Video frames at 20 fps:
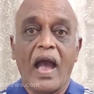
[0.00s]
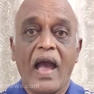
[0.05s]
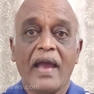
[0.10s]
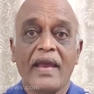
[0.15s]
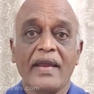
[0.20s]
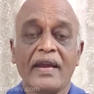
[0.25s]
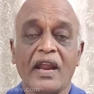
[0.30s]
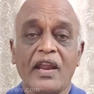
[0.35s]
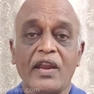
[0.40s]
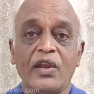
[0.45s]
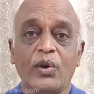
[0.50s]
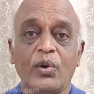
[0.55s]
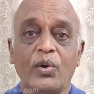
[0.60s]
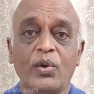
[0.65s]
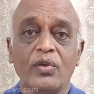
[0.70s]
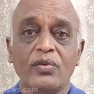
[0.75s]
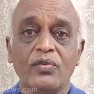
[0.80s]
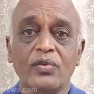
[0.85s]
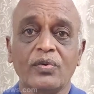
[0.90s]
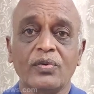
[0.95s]
ఆయన
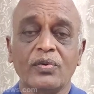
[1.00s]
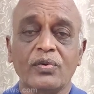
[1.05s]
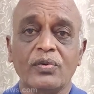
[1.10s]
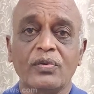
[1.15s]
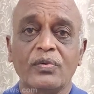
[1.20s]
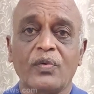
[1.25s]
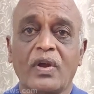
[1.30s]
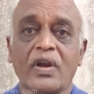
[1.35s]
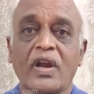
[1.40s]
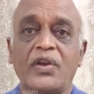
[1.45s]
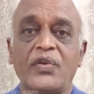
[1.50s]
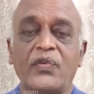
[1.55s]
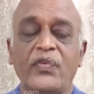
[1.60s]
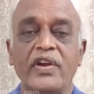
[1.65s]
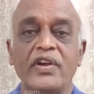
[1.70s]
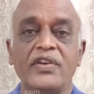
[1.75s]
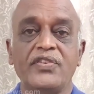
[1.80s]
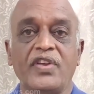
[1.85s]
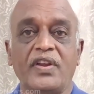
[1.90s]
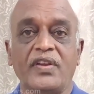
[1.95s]
ఈరోజు ఒక
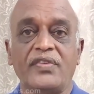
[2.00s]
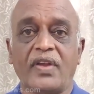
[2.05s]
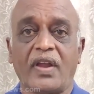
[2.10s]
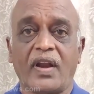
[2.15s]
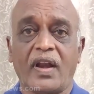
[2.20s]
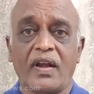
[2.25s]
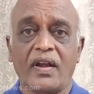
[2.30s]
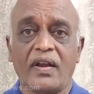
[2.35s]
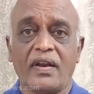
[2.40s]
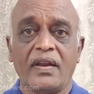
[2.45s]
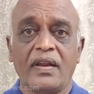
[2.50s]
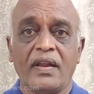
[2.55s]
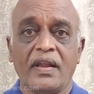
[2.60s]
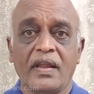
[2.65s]
ట్వీట్ చేశారండి